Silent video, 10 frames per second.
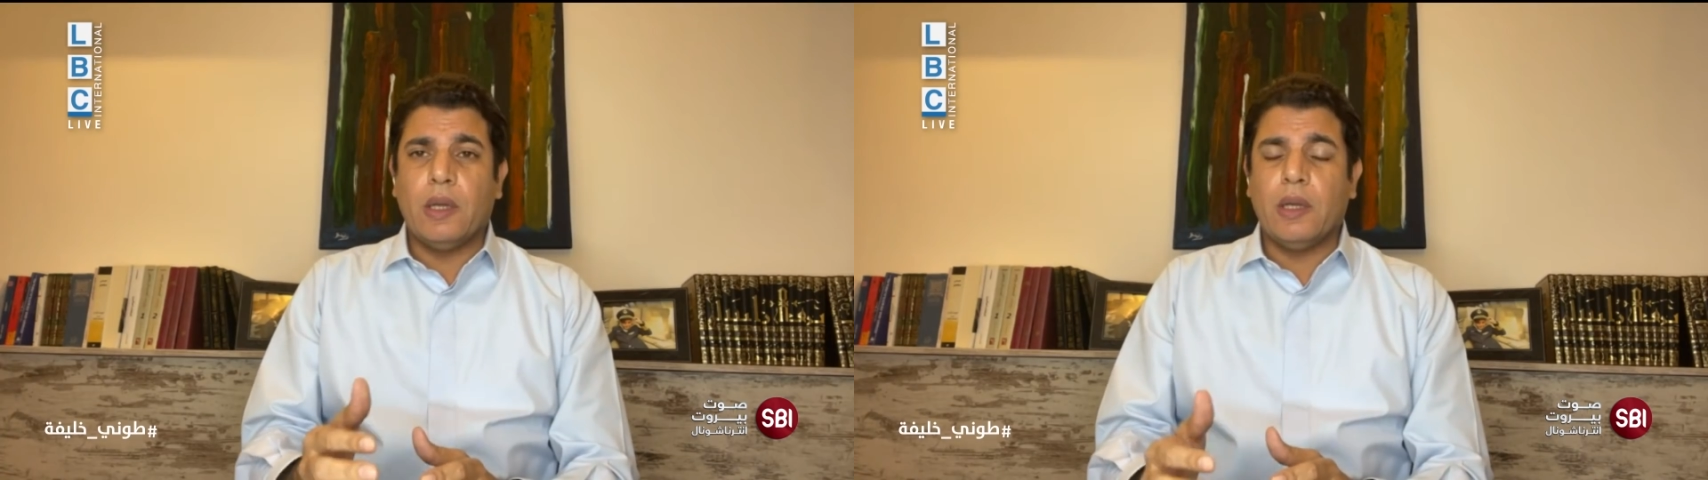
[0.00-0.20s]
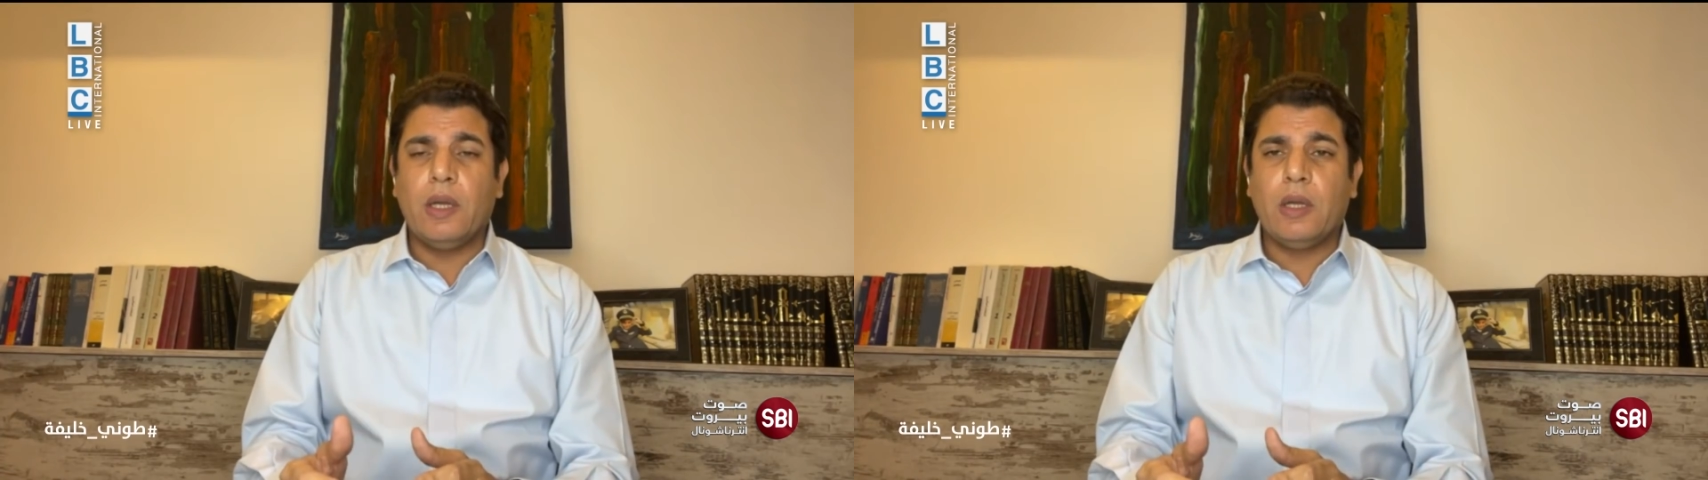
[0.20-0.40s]

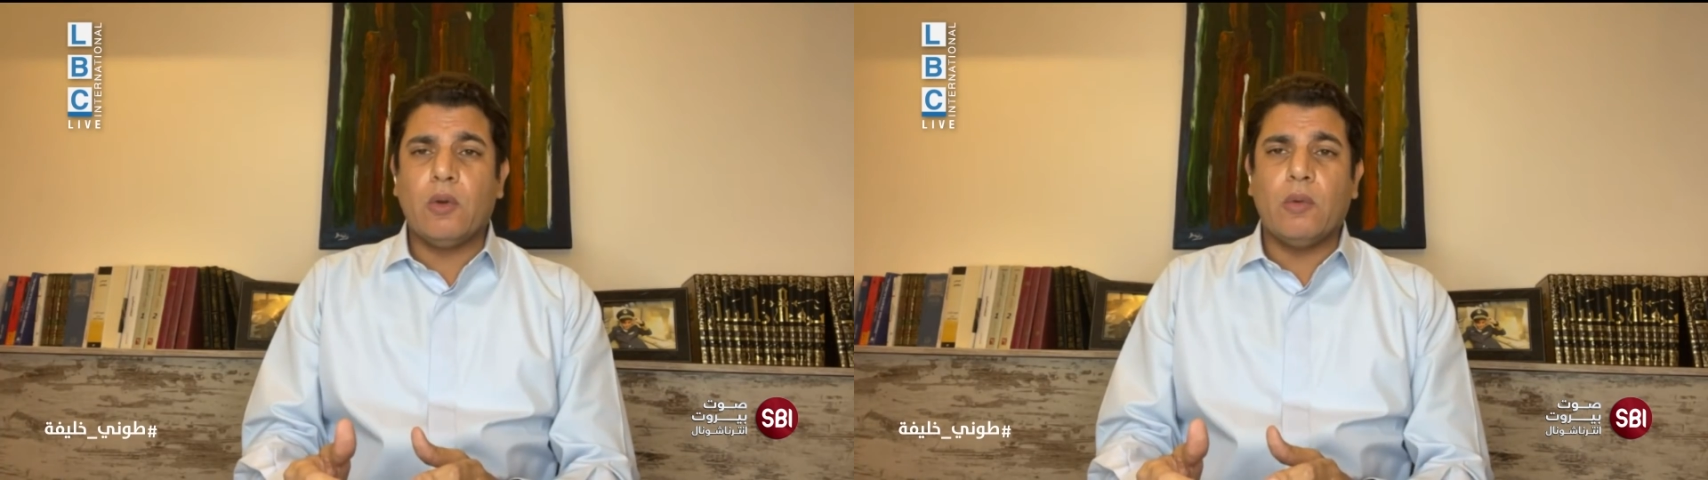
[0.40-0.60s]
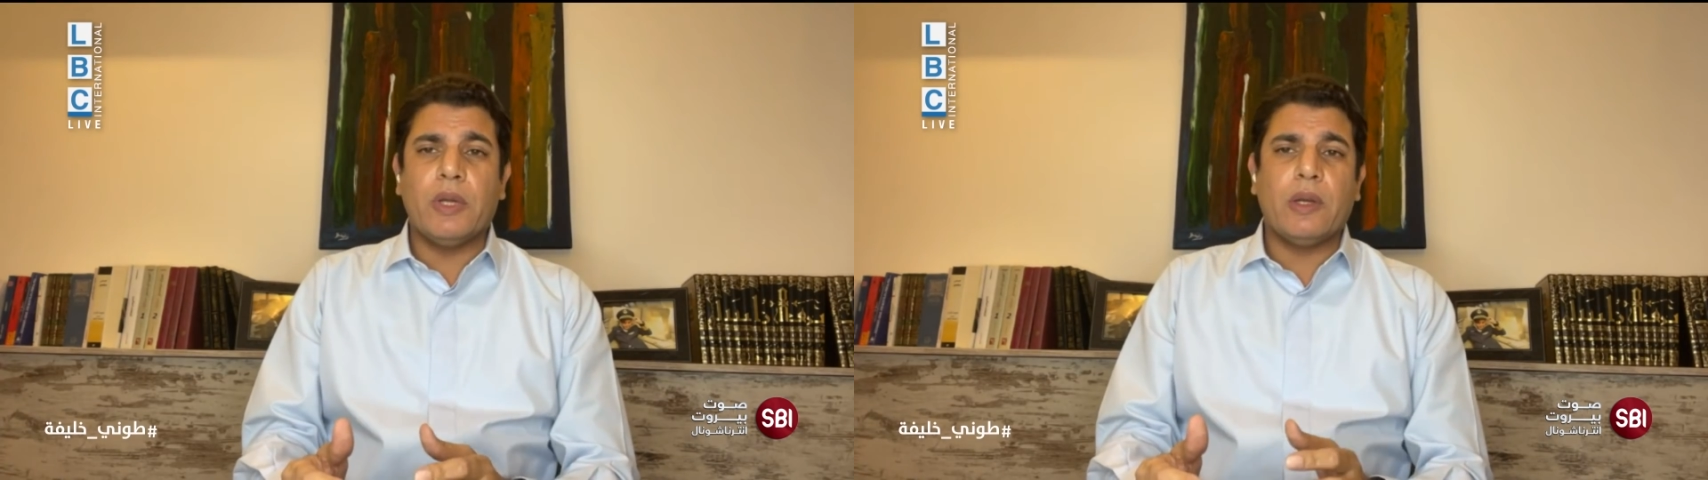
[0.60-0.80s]

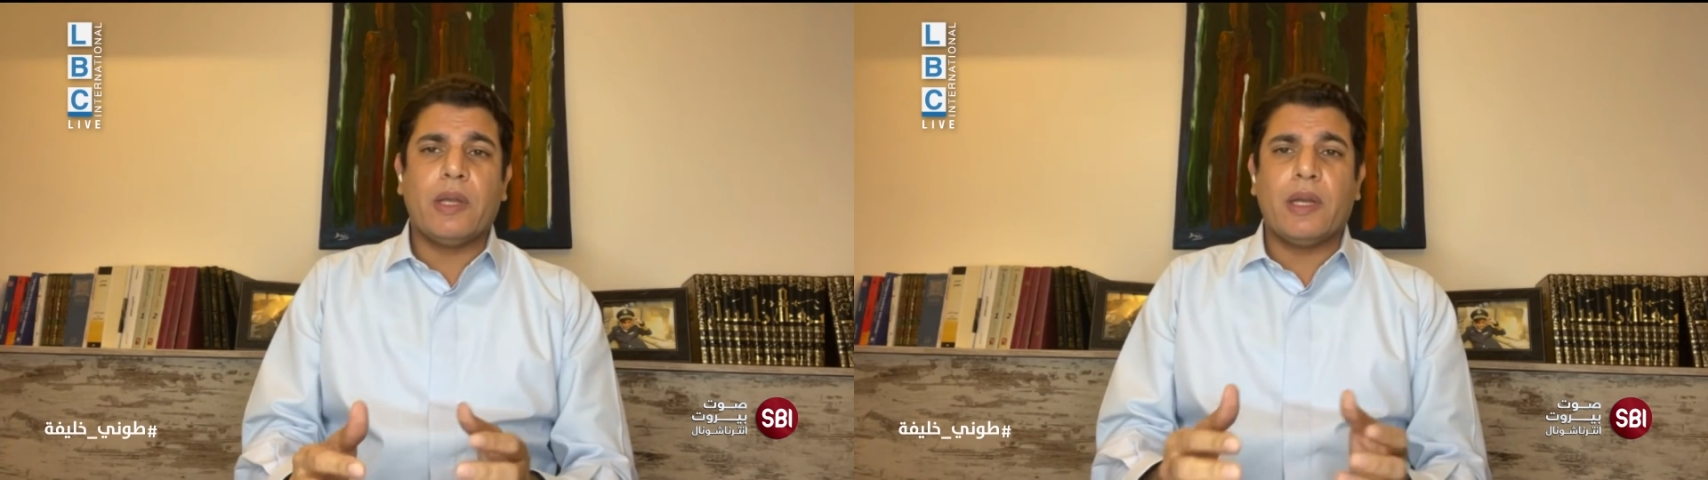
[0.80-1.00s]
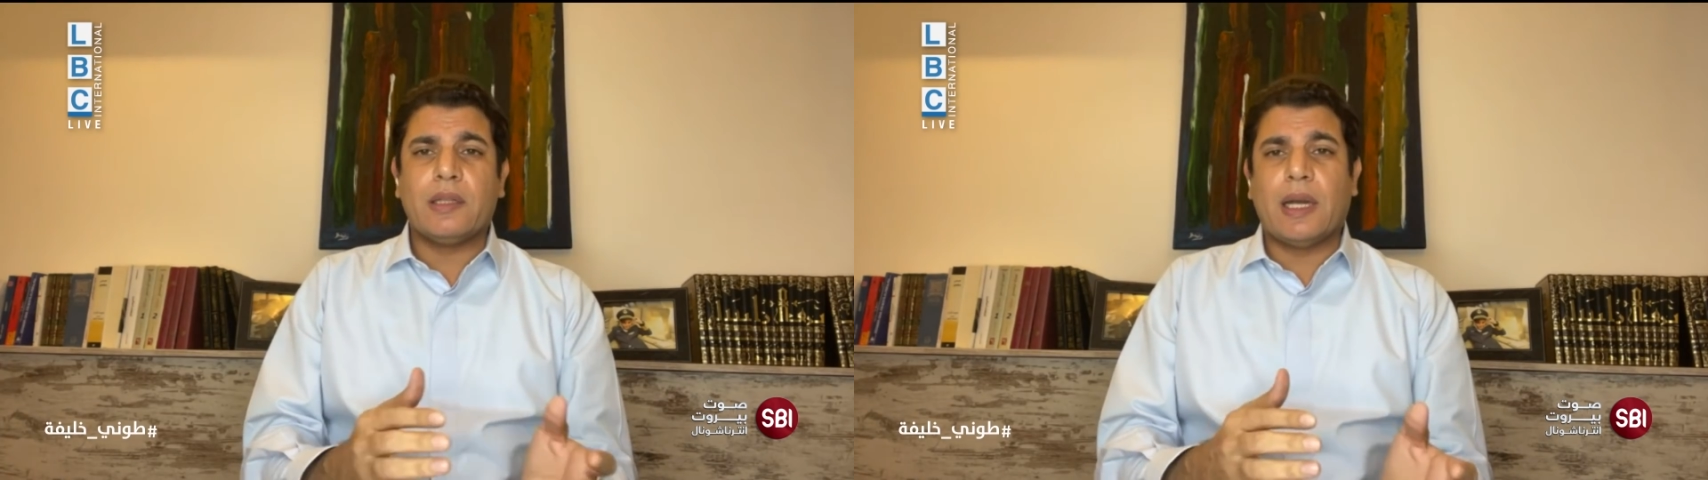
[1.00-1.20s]
الحكومه
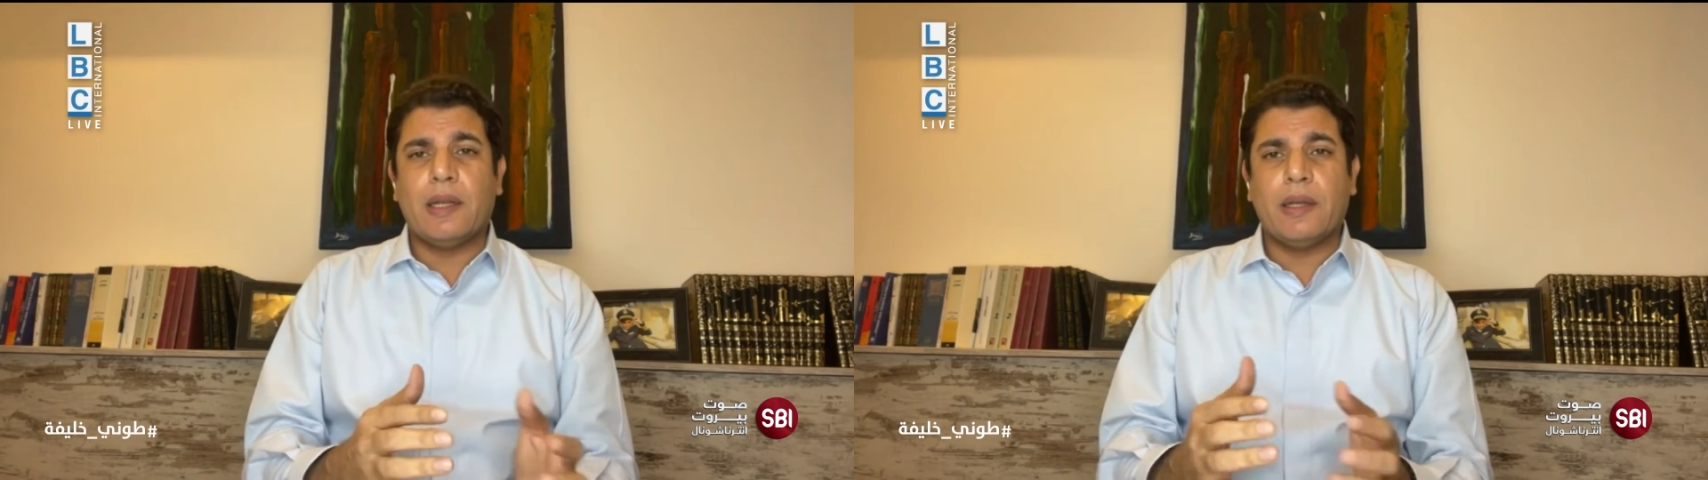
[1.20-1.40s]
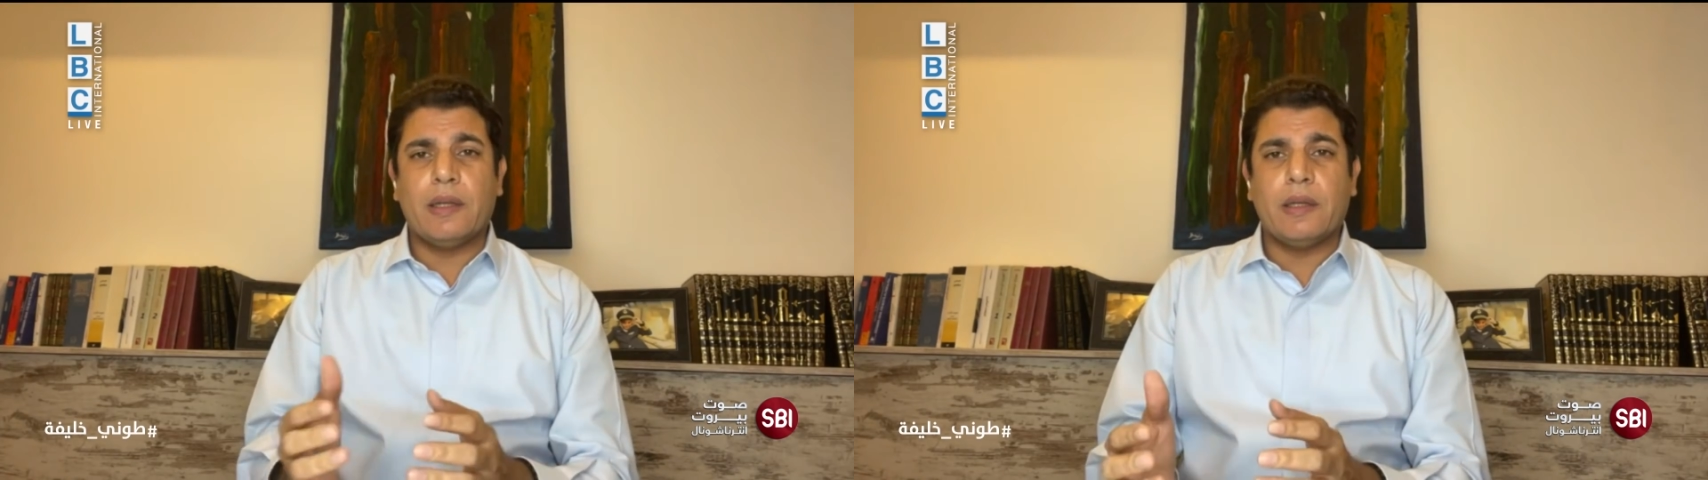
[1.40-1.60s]
كانت
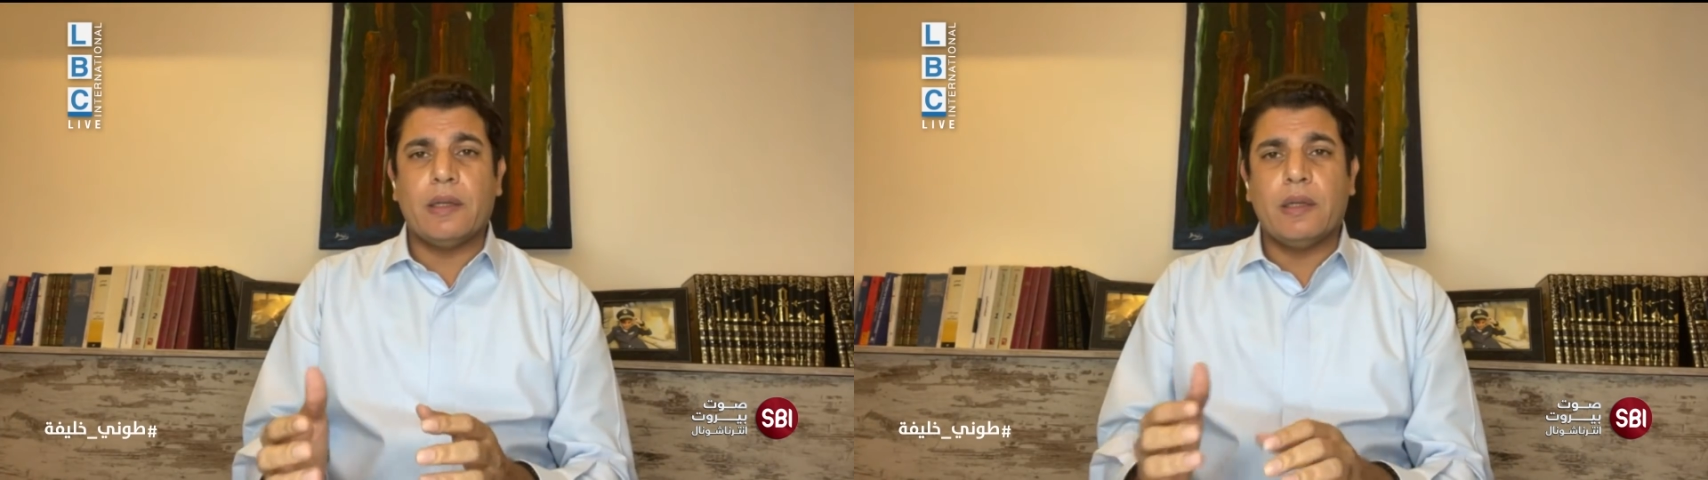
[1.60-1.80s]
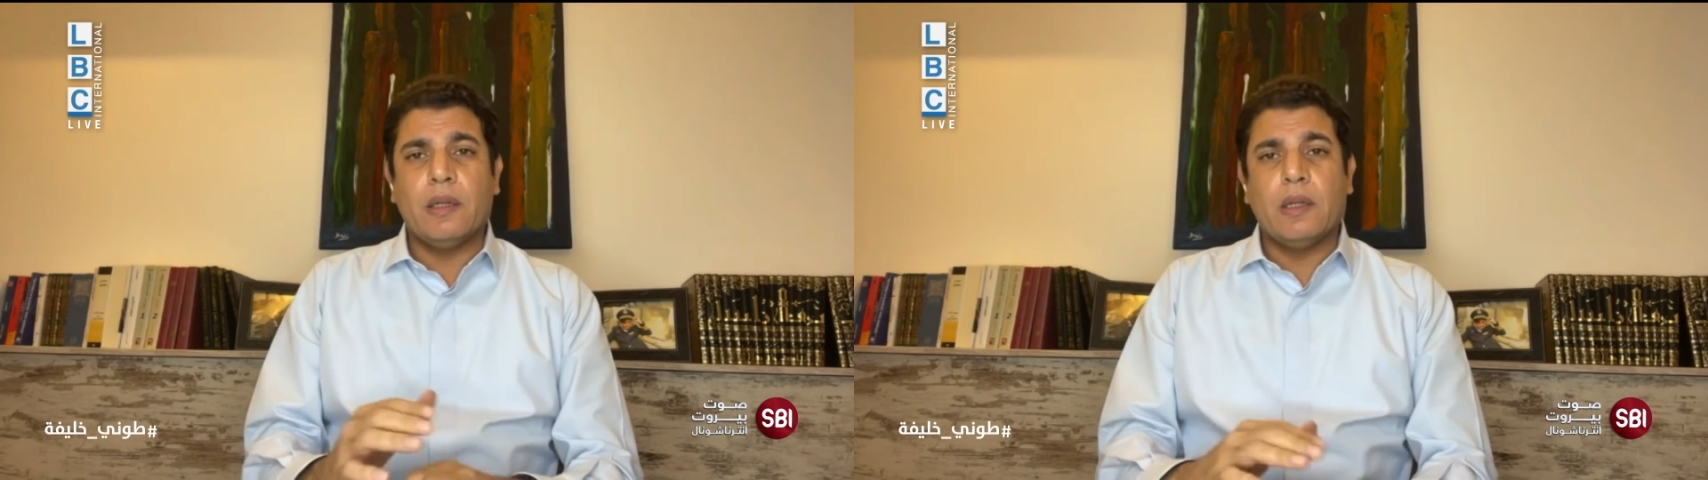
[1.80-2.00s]

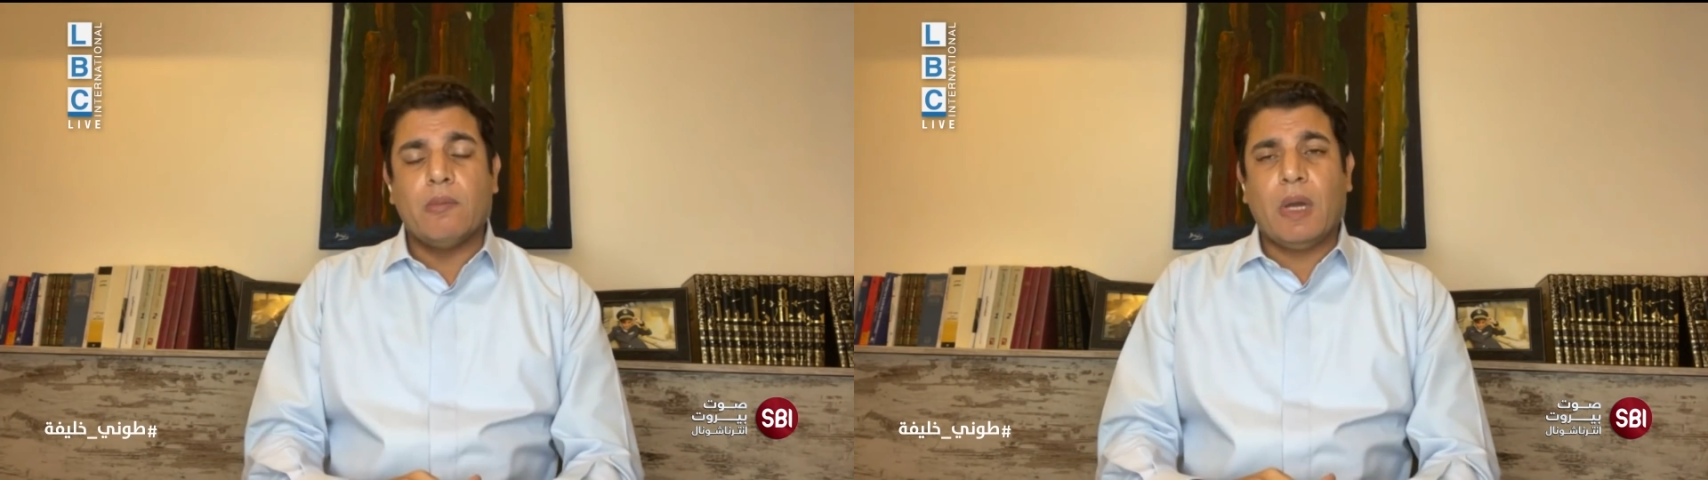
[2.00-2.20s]
علقانه